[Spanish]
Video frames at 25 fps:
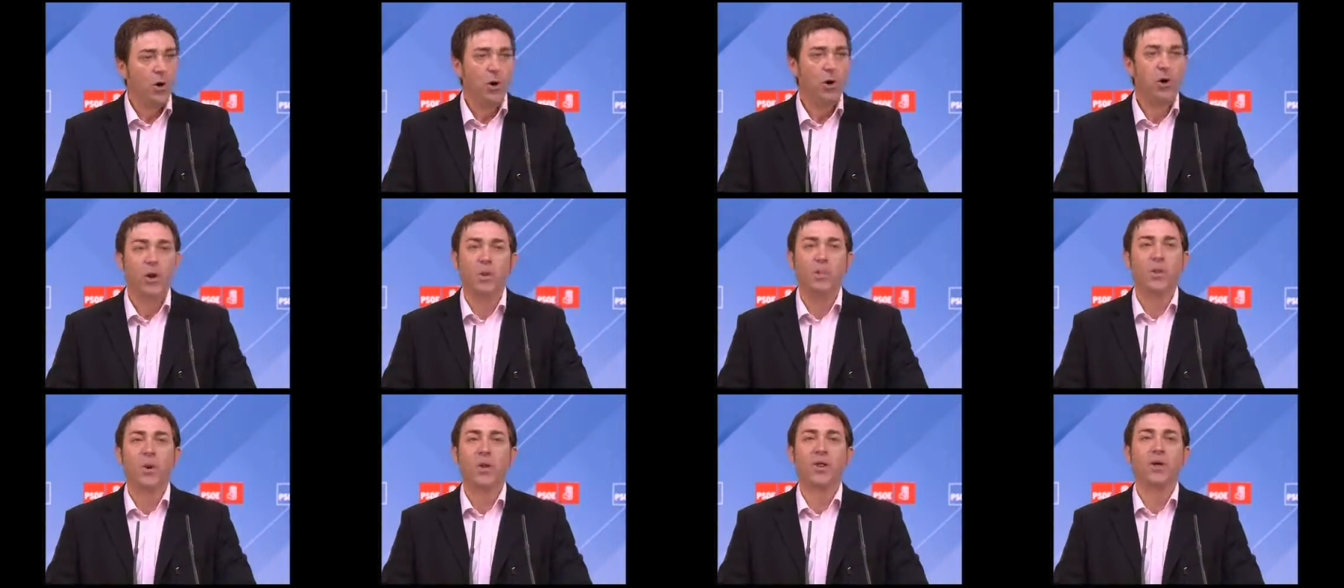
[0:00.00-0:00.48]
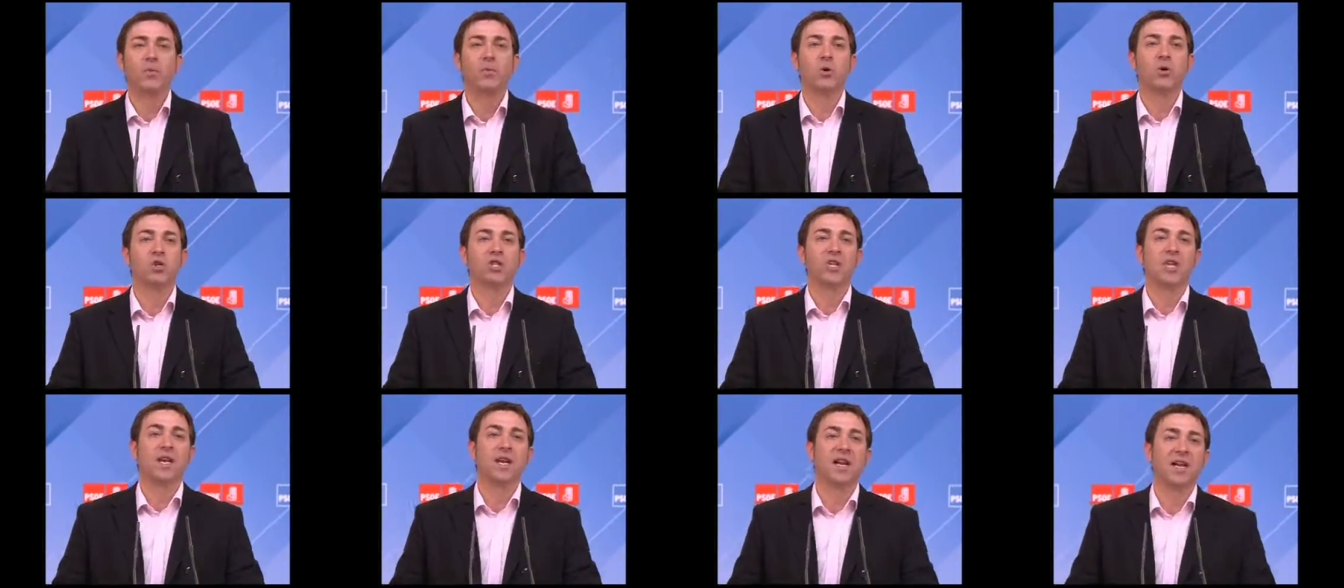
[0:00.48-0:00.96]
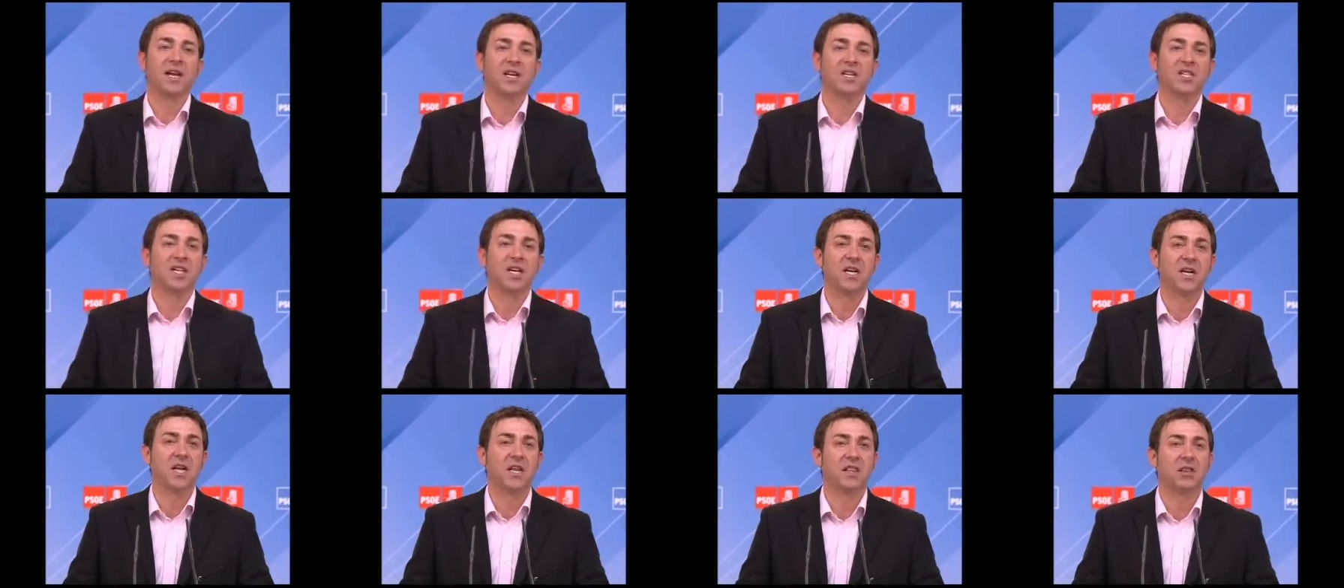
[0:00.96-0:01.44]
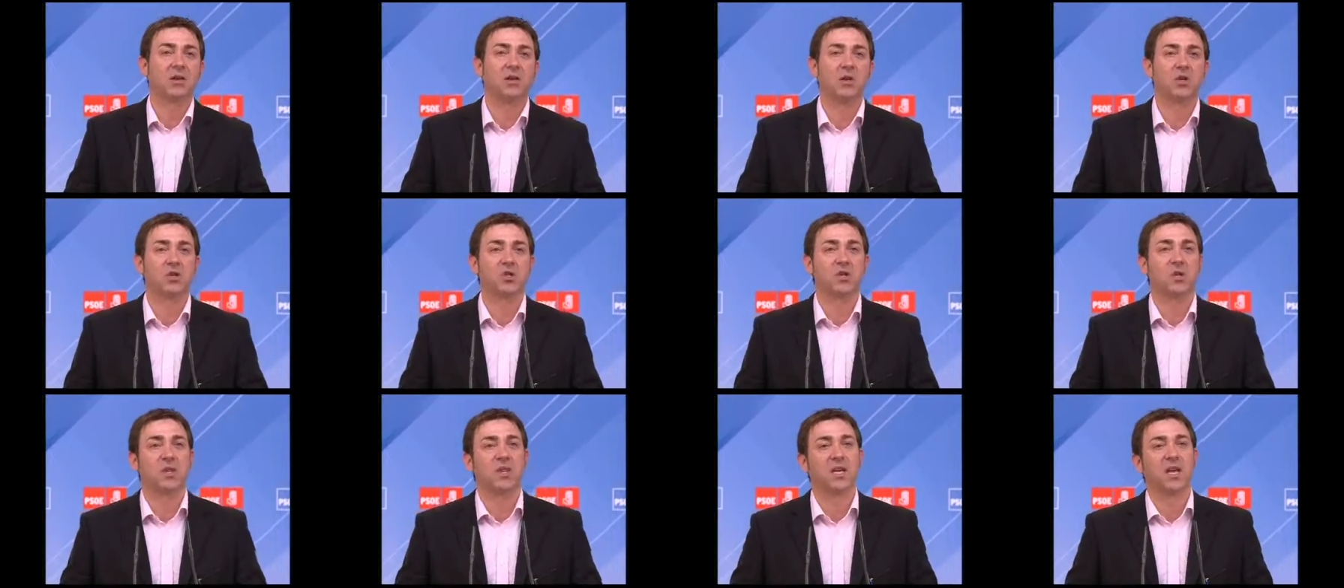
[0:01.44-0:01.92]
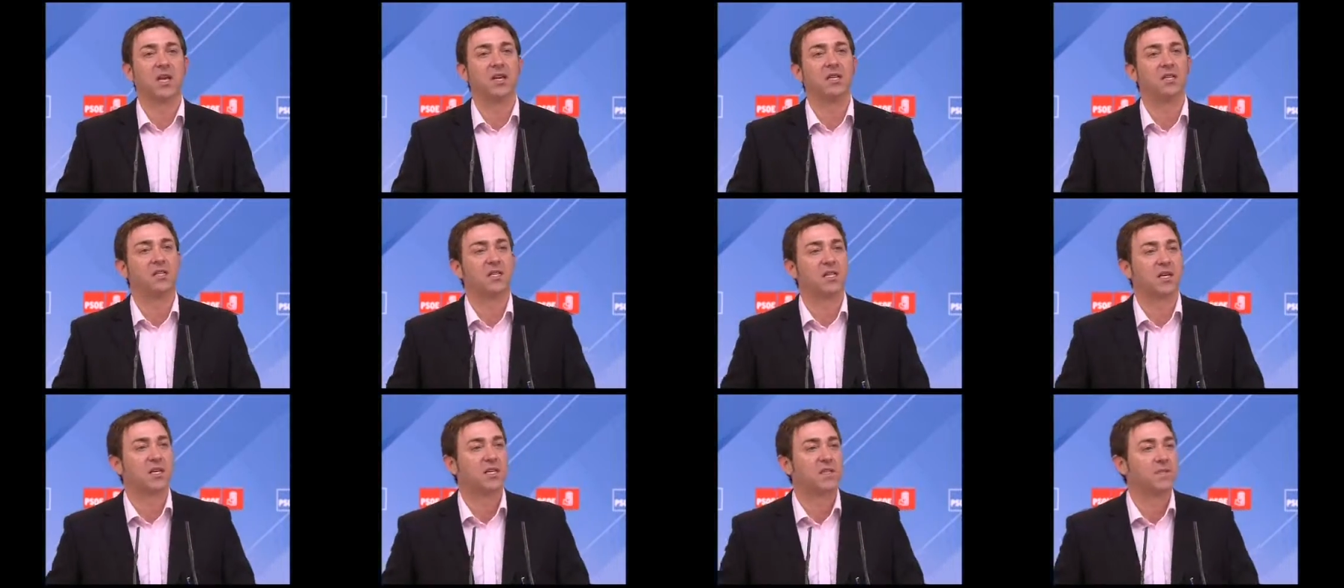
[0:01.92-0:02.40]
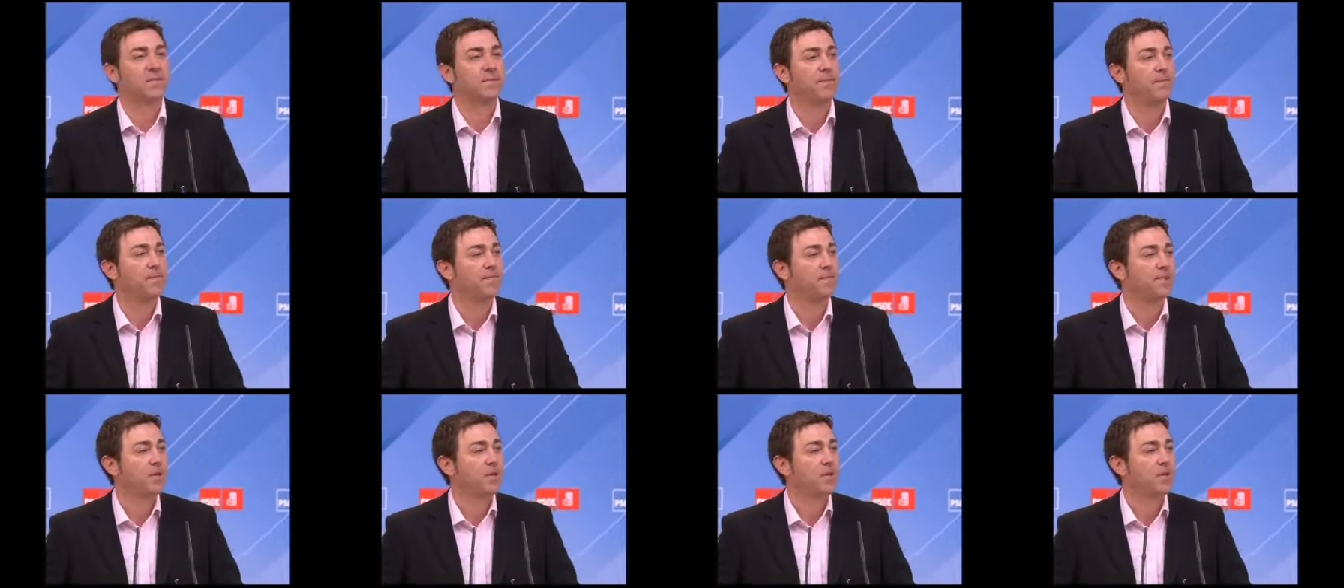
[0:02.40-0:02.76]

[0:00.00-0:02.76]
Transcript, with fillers: No podemos tener resignación los socialistas,